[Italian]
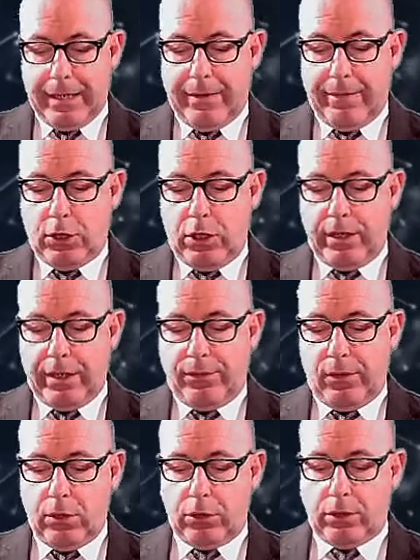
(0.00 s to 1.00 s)
I vigili del
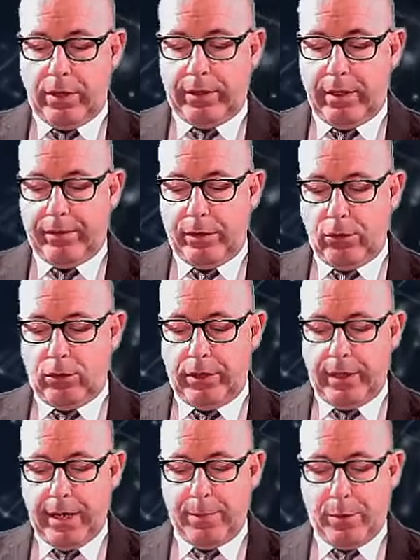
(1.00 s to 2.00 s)
fuoco sono
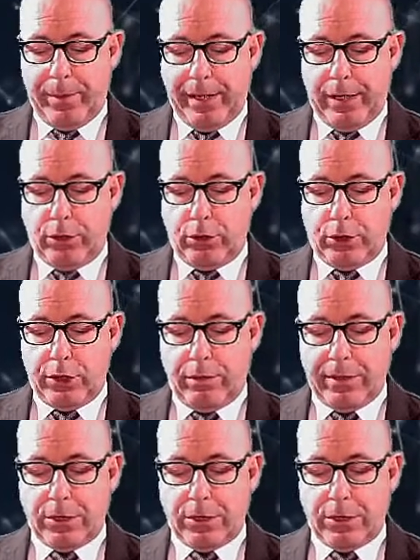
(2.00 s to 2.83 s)
intervenuti ieri pomeriggio 5